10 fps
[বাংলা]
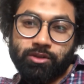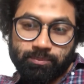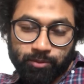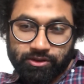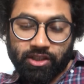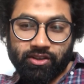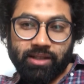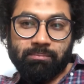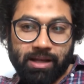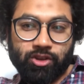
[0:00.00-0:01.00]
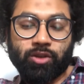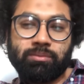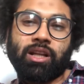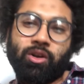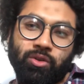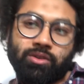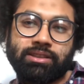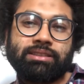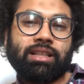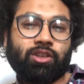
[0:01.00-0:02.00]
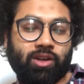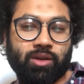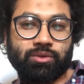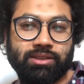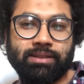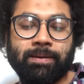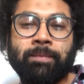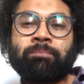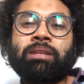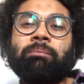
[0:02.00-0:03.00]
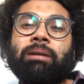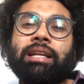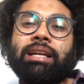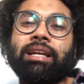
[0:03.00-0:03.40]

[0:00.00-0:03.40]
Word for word: প্রচারণার মাধ্যমটাও ডিজিটাল করা উচিত মানে